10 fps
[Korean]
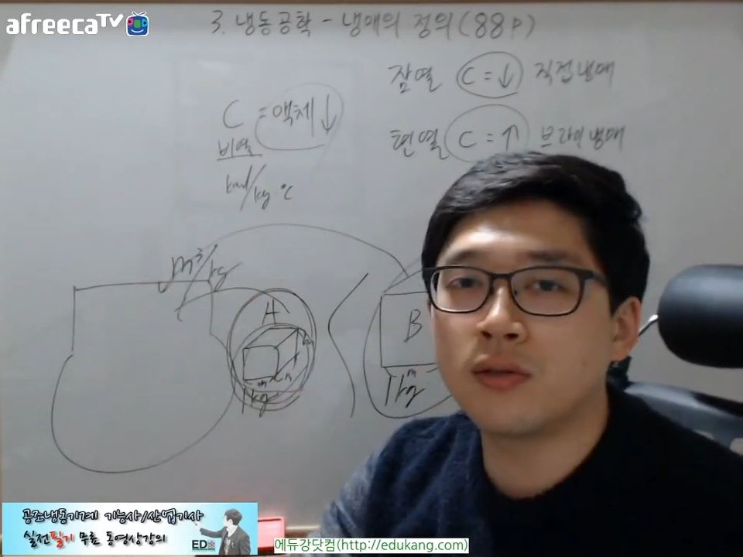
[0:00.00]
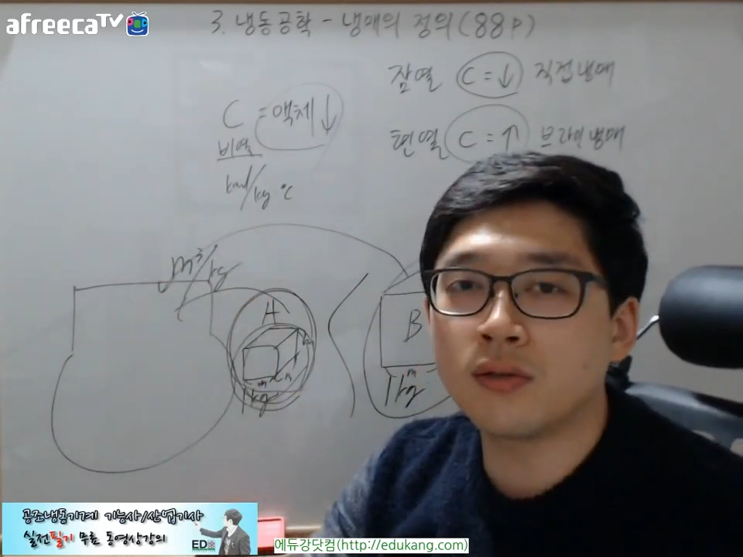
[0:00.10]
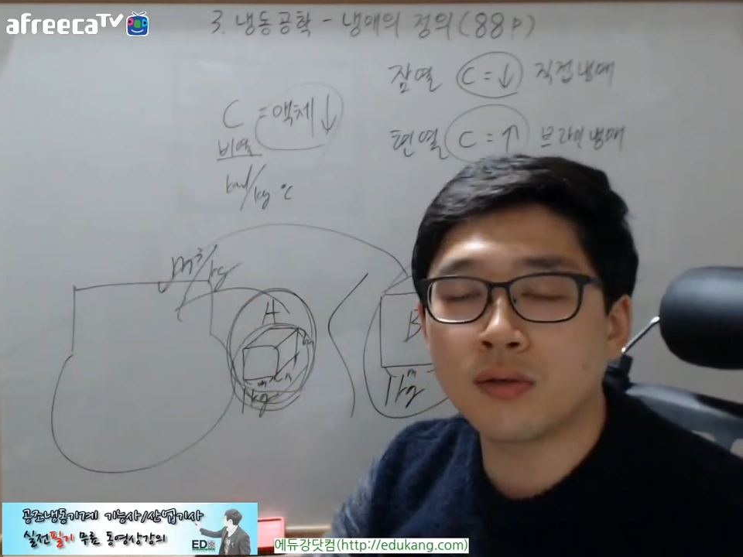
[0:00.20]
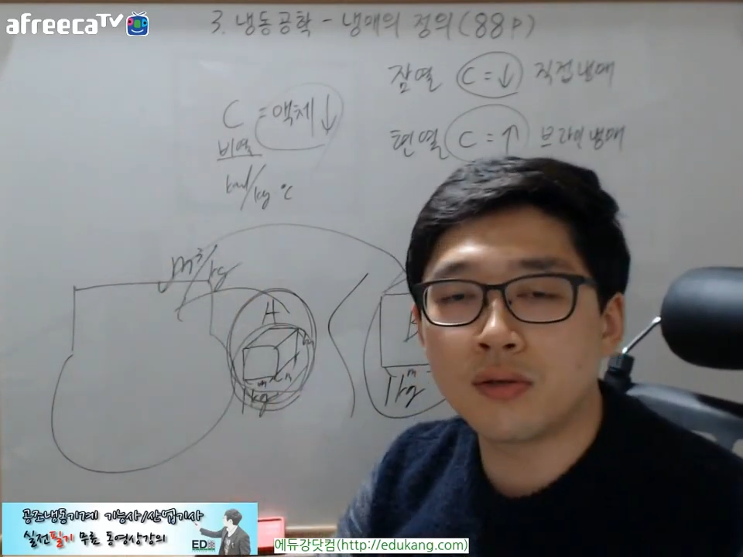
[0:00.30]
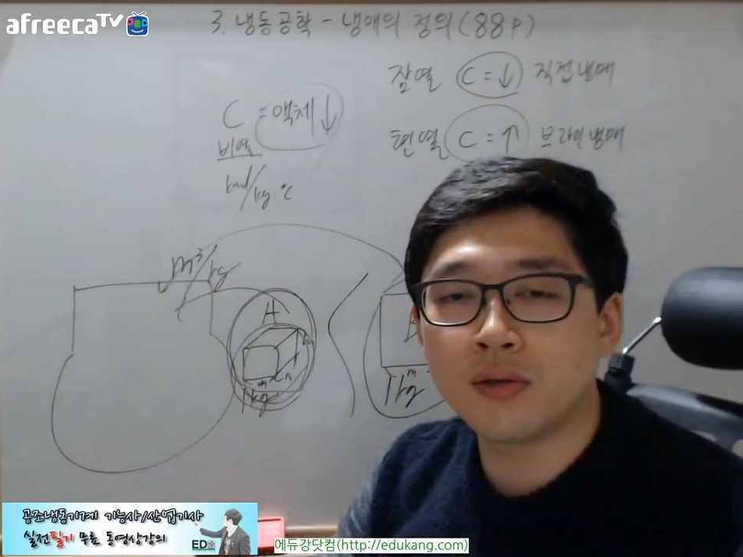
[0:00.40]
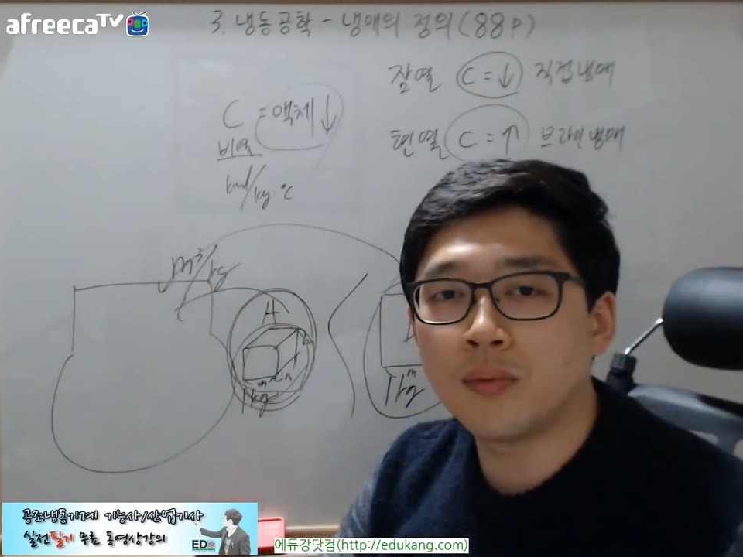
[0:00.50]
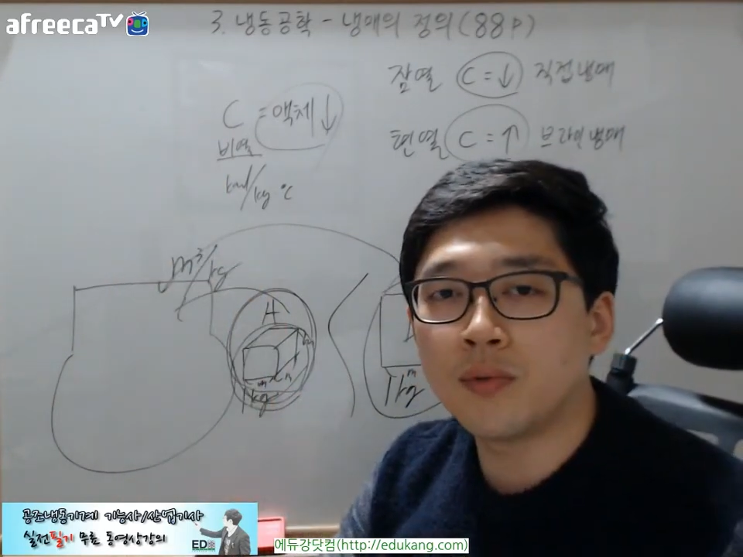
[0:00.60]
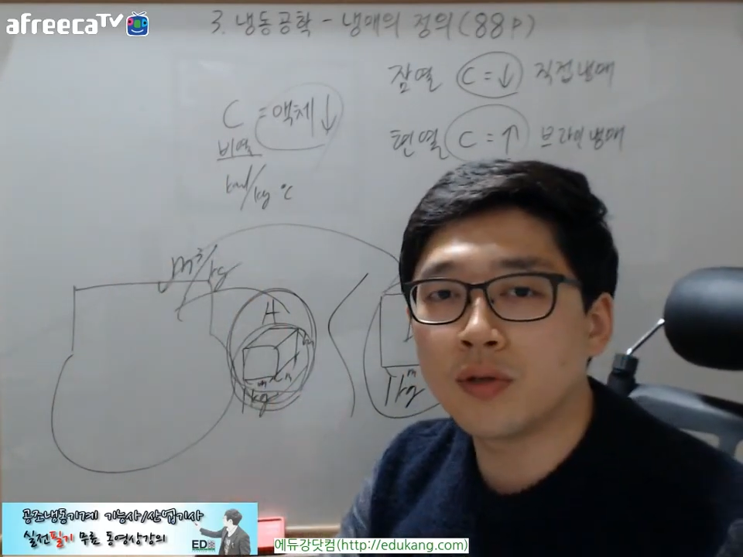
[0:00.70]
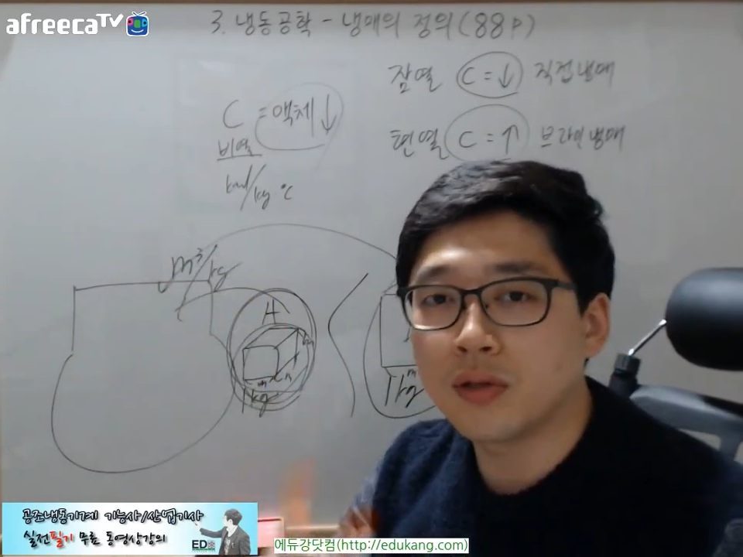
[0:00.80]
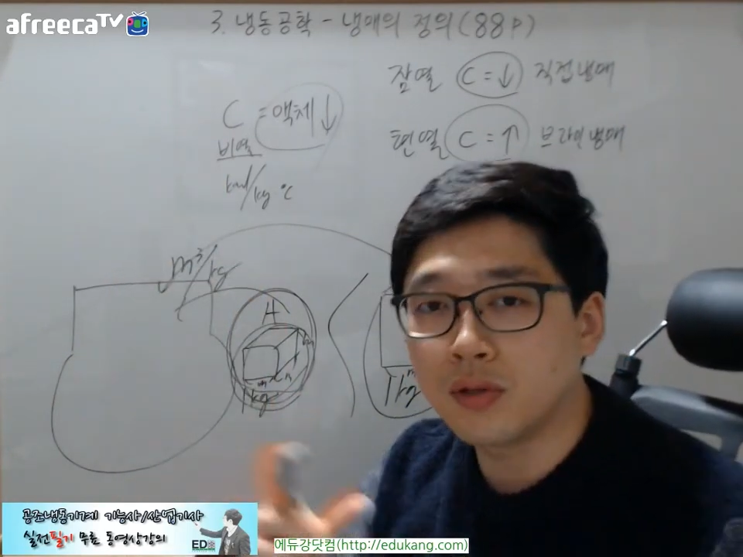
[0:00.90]
능력을
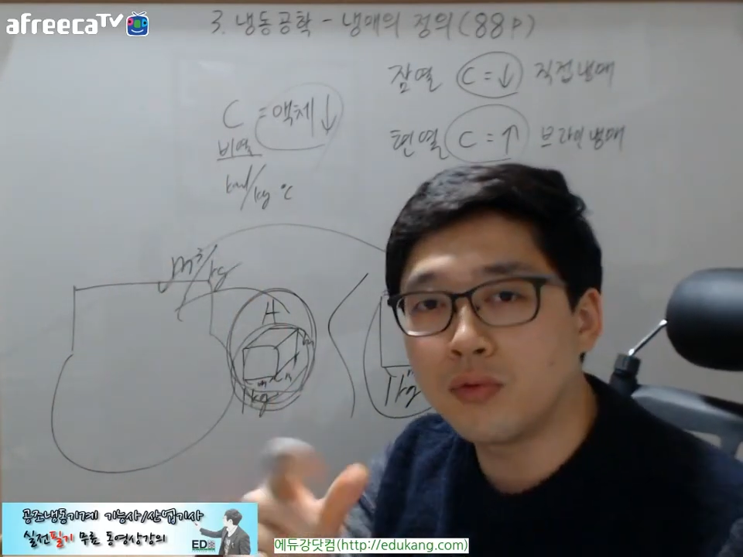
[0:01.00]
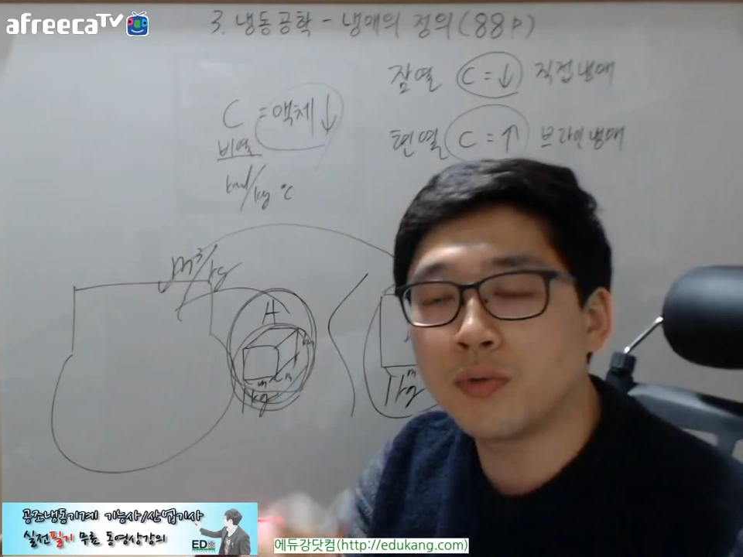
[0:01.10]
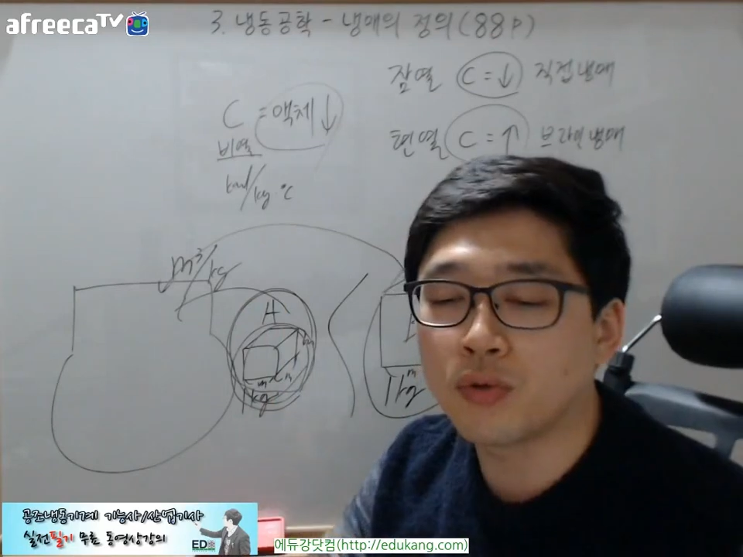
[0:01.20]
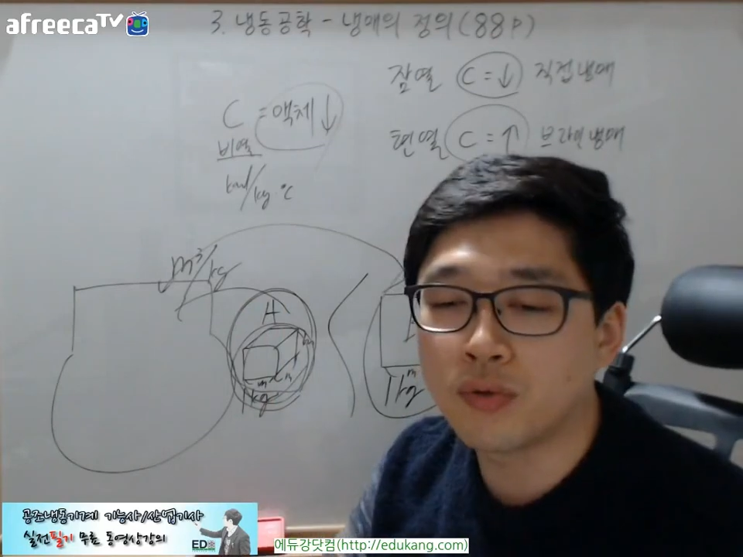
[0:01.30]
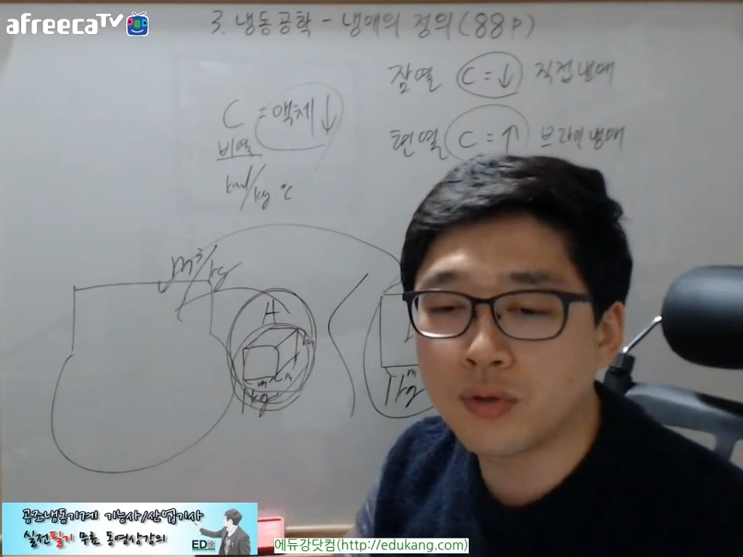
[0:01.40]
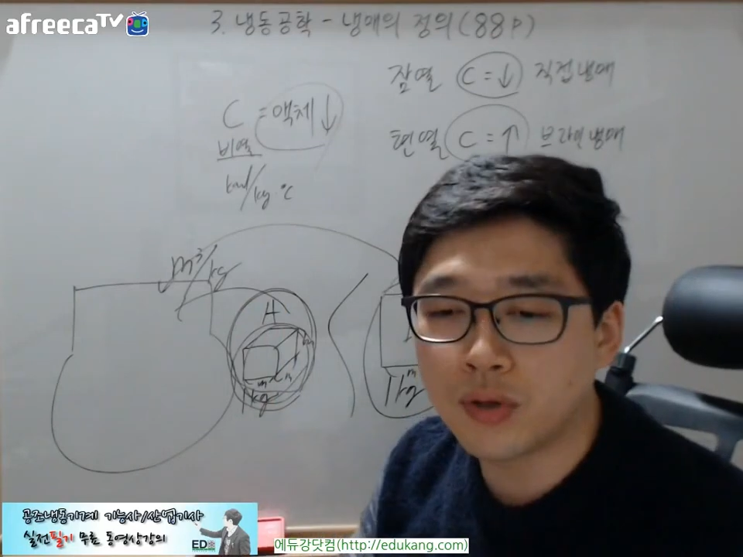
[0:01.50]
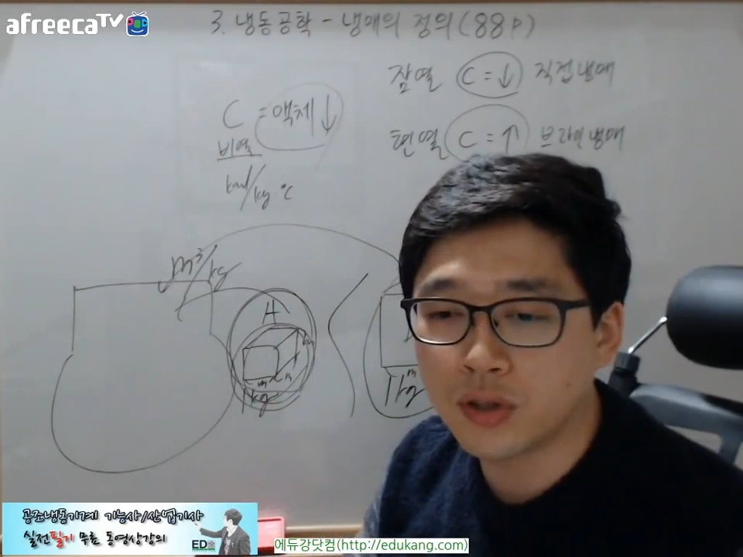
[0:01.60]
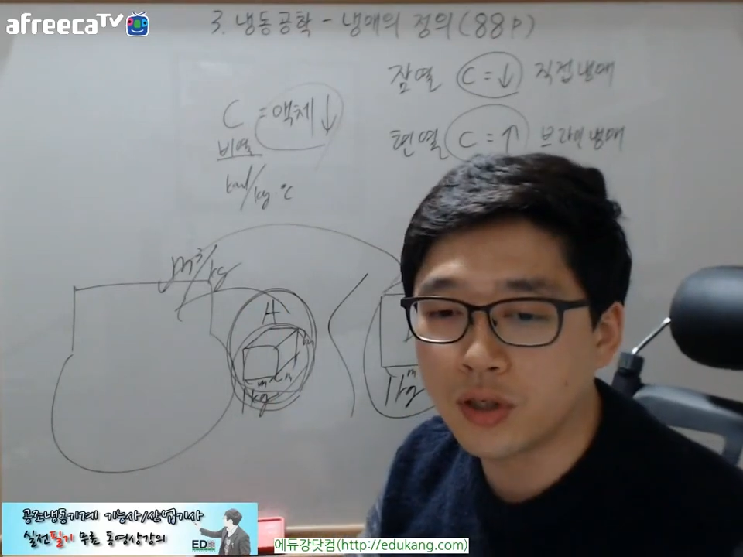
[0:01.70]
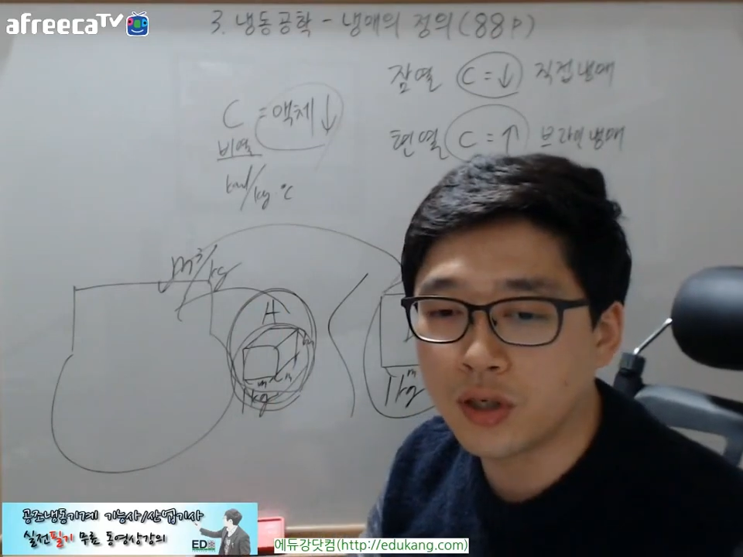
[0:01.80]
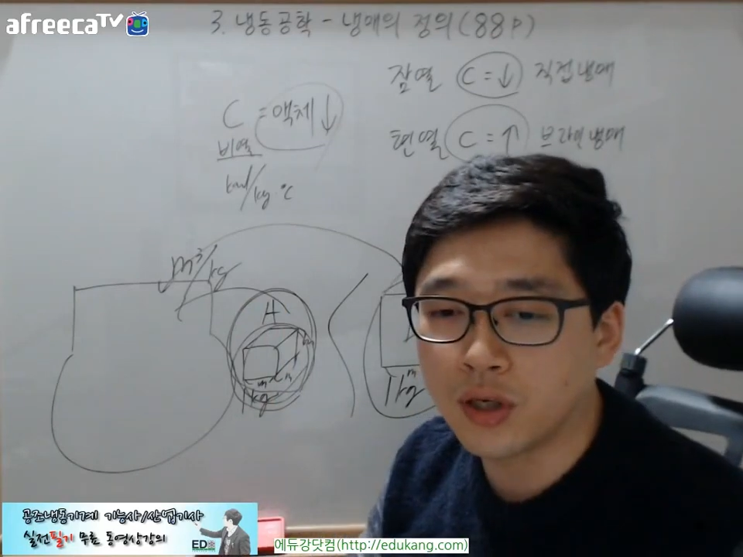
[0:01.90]
내면 그놈이 좋은
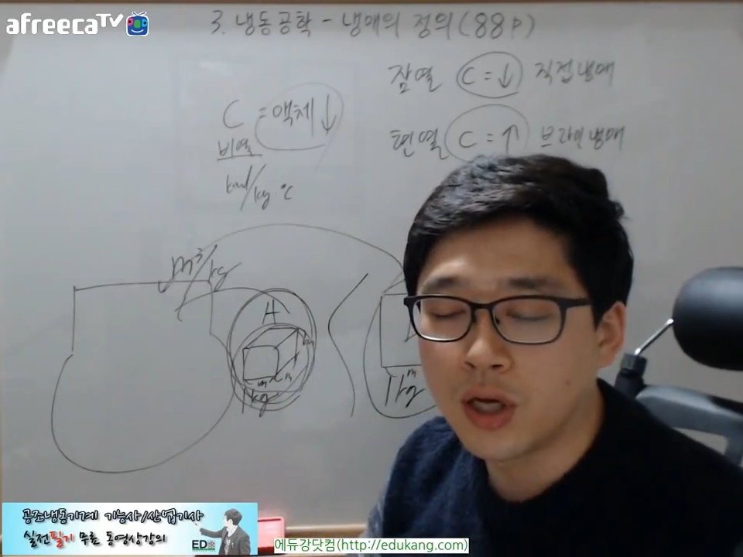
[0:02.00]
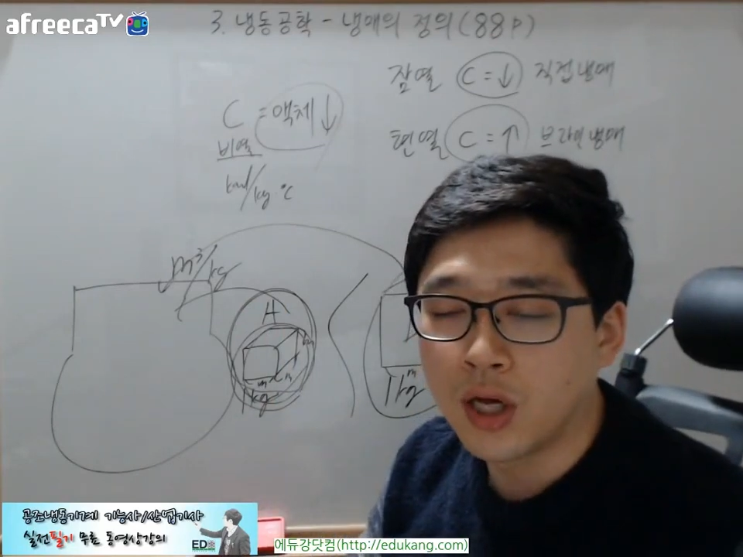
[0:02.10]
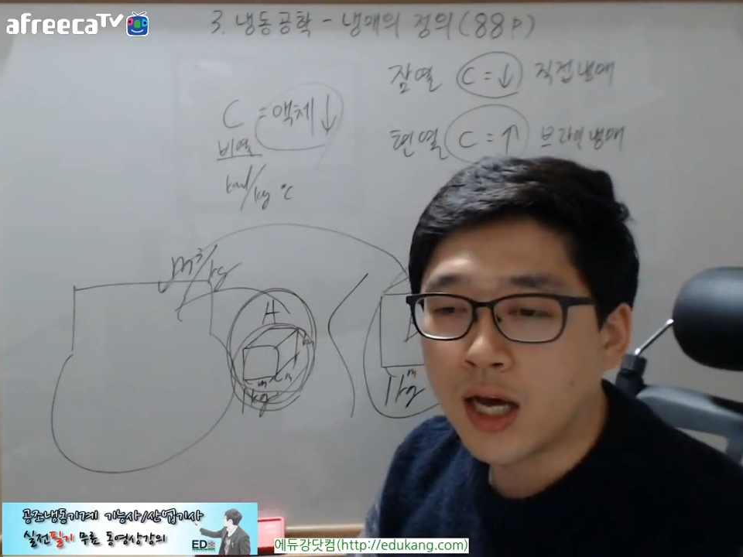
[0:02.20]
거지.